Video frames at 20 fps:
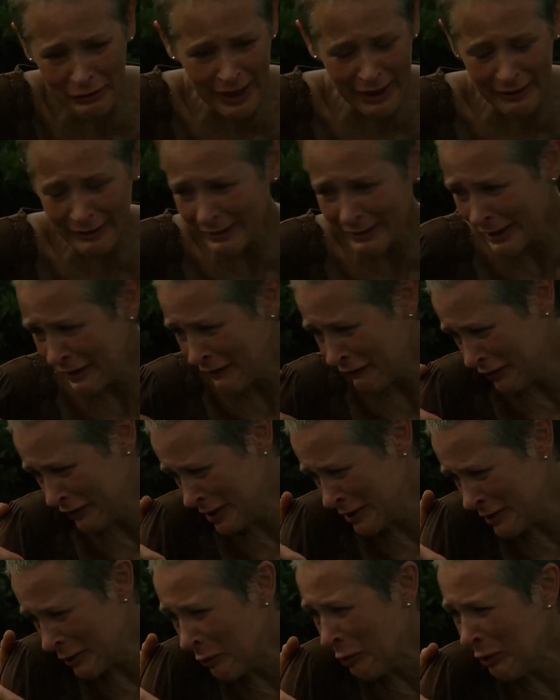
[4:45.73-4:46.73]
y se quitaba
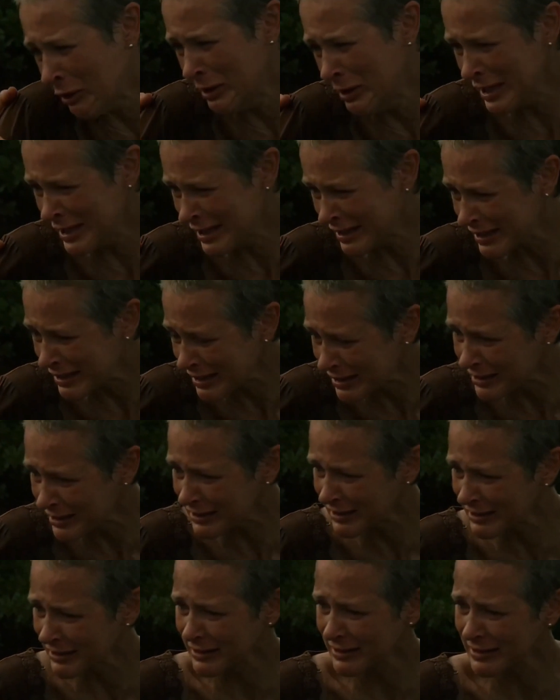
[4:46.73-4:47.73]
la vida, no los
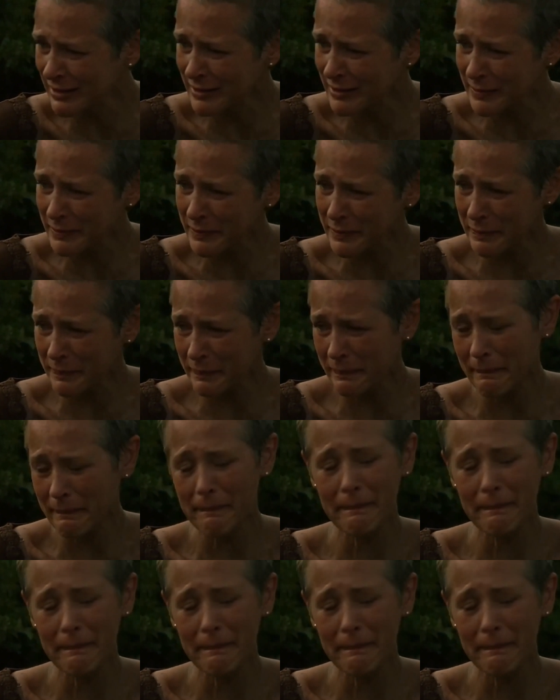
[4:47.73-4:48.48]
juzgo. Es